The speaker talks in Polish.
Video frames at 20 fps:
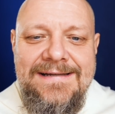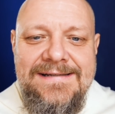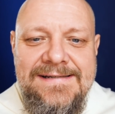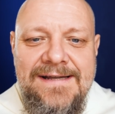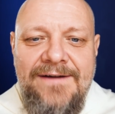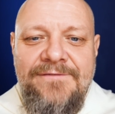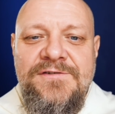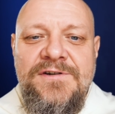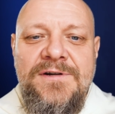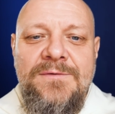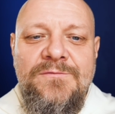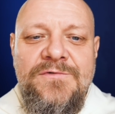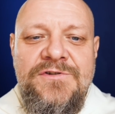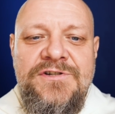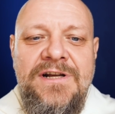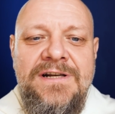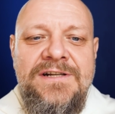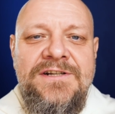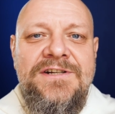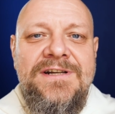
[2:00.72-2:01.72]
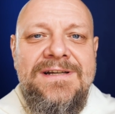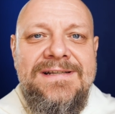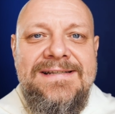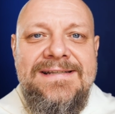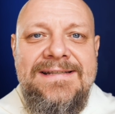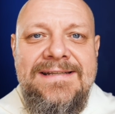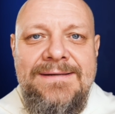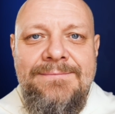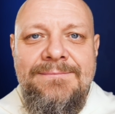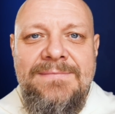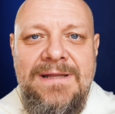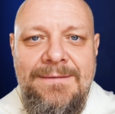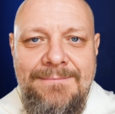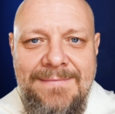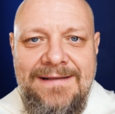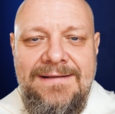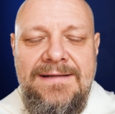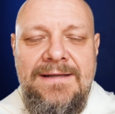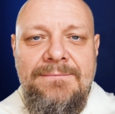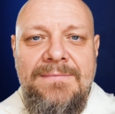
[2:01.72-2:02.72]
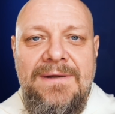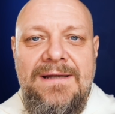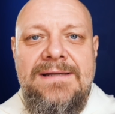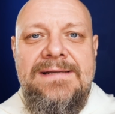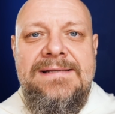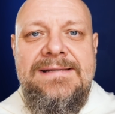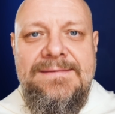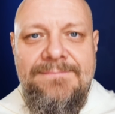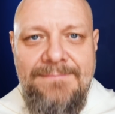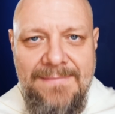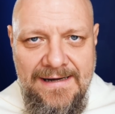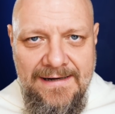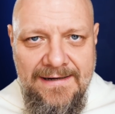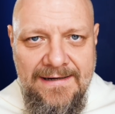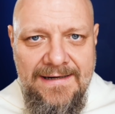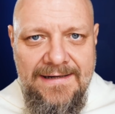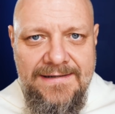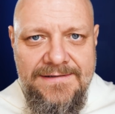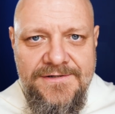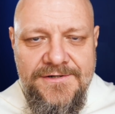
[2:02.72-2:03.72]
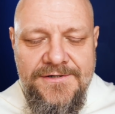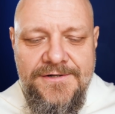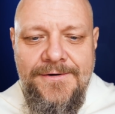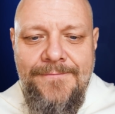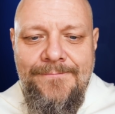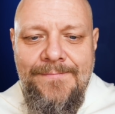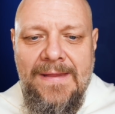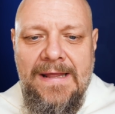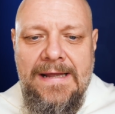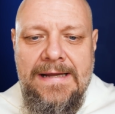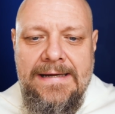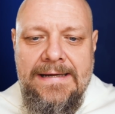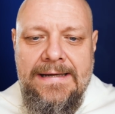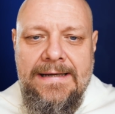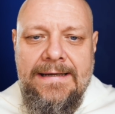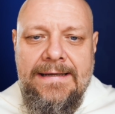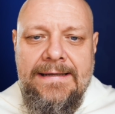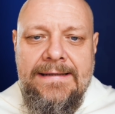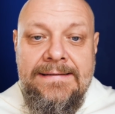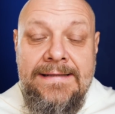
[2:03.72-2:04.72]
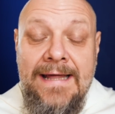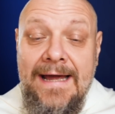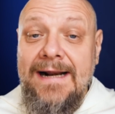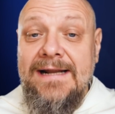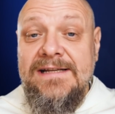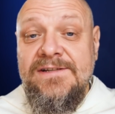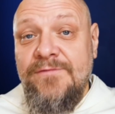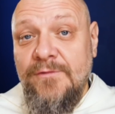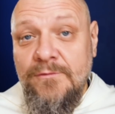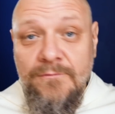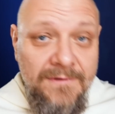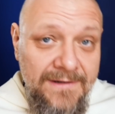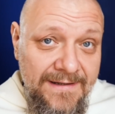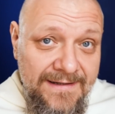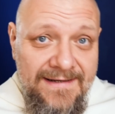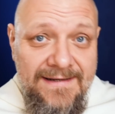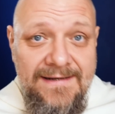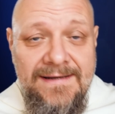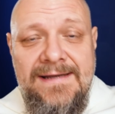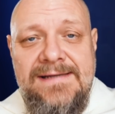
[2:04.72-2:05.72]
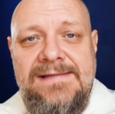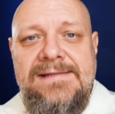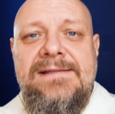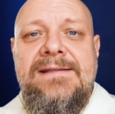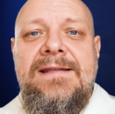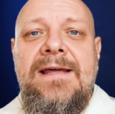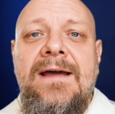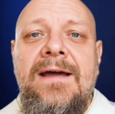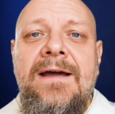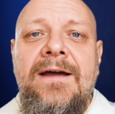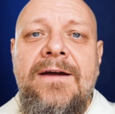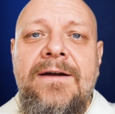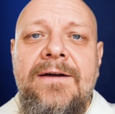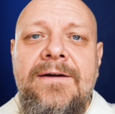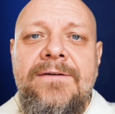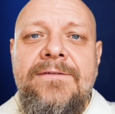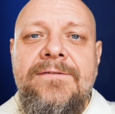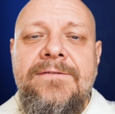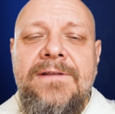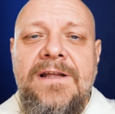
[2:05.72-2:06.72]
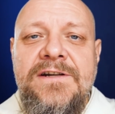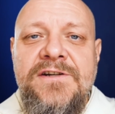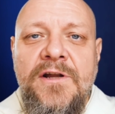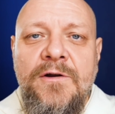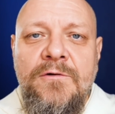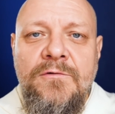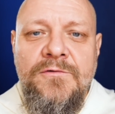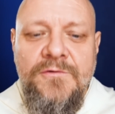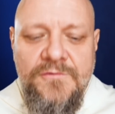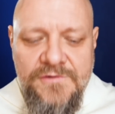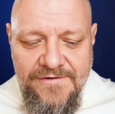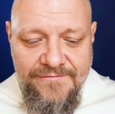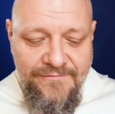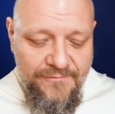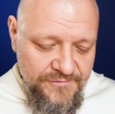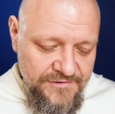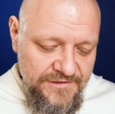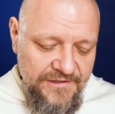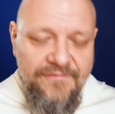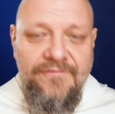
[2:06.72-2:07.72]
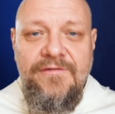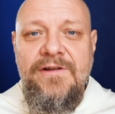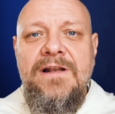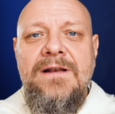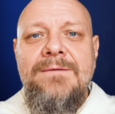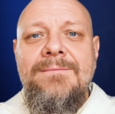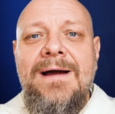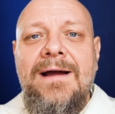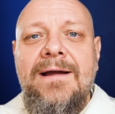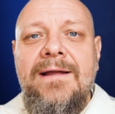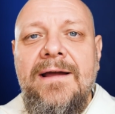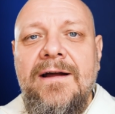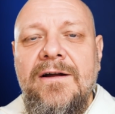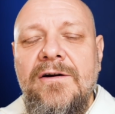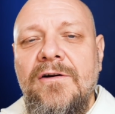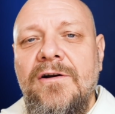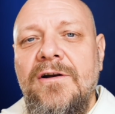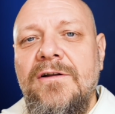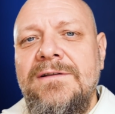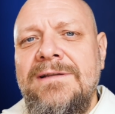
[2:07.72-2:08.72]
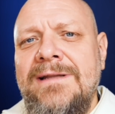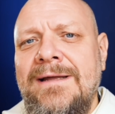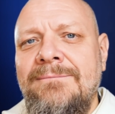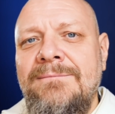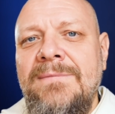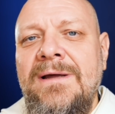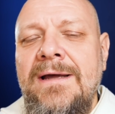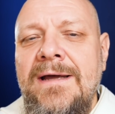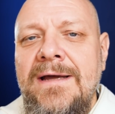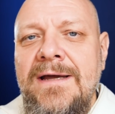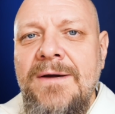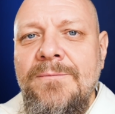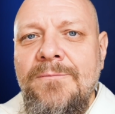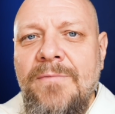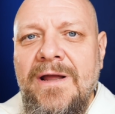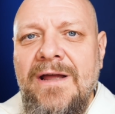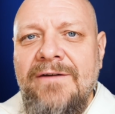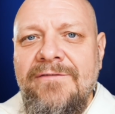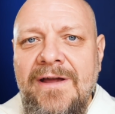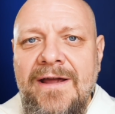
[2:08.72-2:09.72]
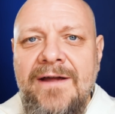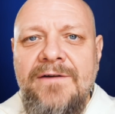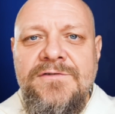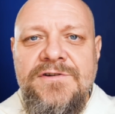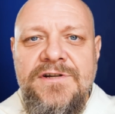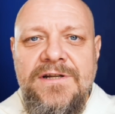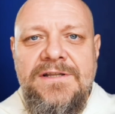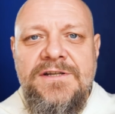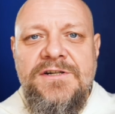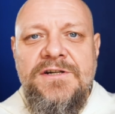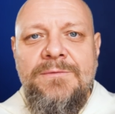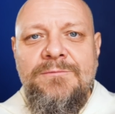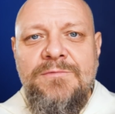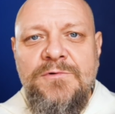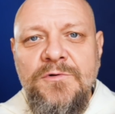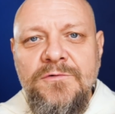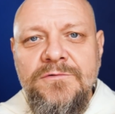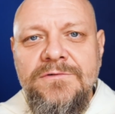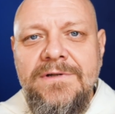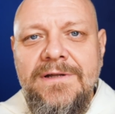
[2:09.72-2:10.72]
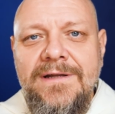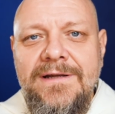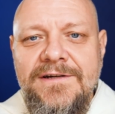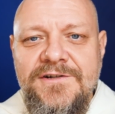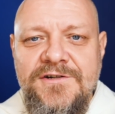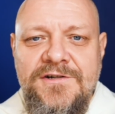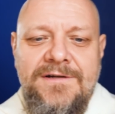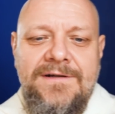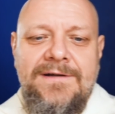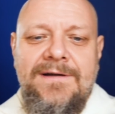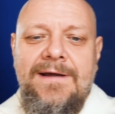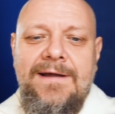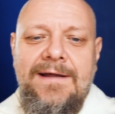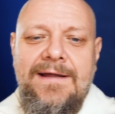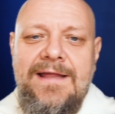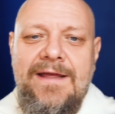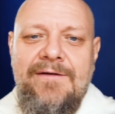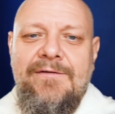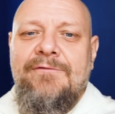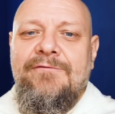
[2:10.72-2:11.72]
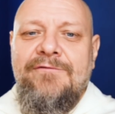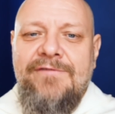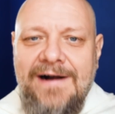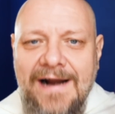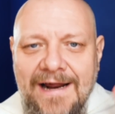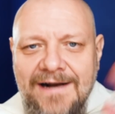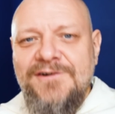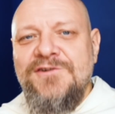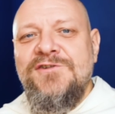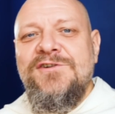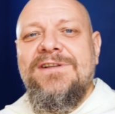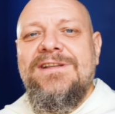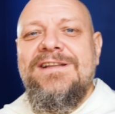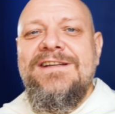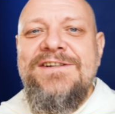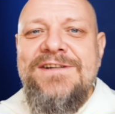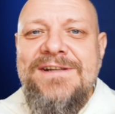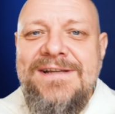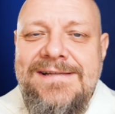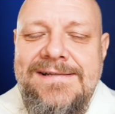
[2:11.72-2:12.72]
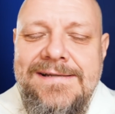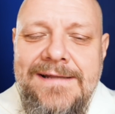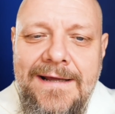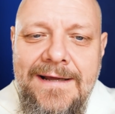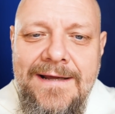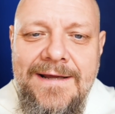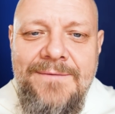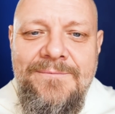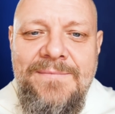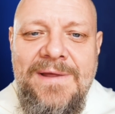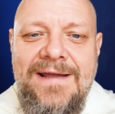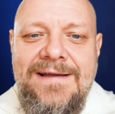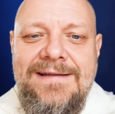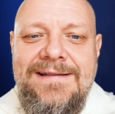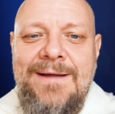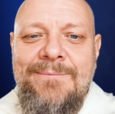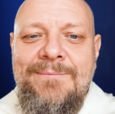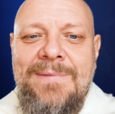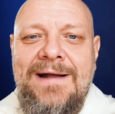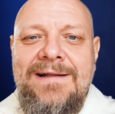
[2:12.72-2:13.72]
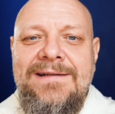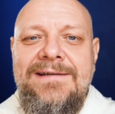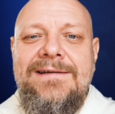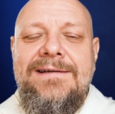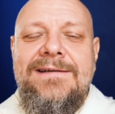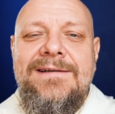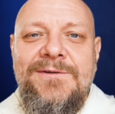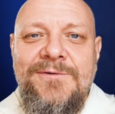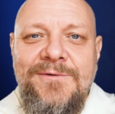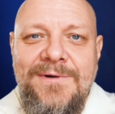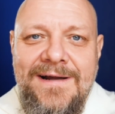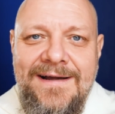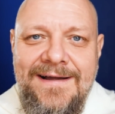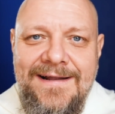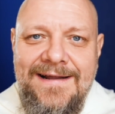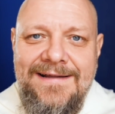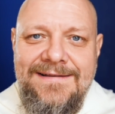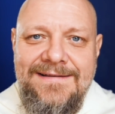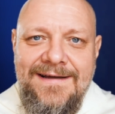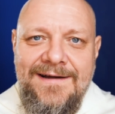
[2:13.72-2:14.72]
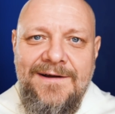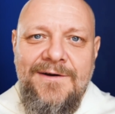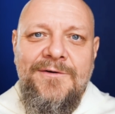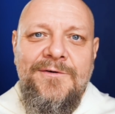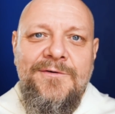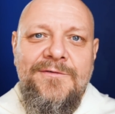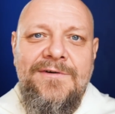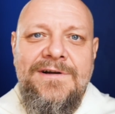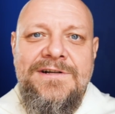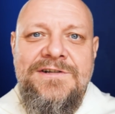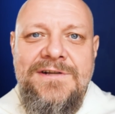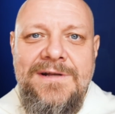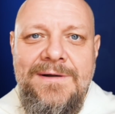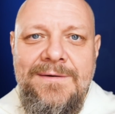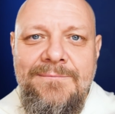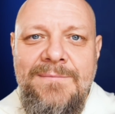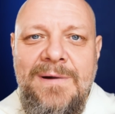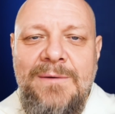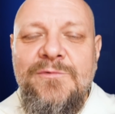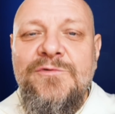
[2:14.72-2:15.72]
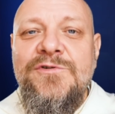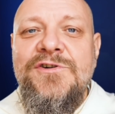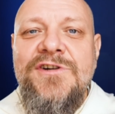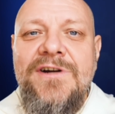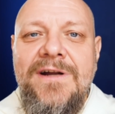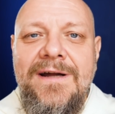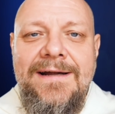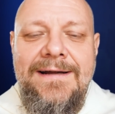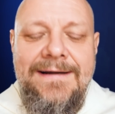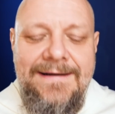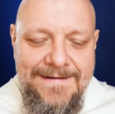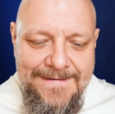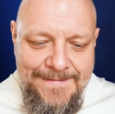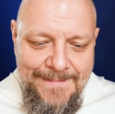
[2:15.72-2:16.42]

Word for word: zawsze musieli się z tym tematem zmagać. Teraz w ogóle jest e, w naszej kulturze, w różnych filmach, jak oglądam, pojawiają się te szeptunki, czy nie wiem, w Rancho też jest piękna pani, która gra taką właśnie babuszkę,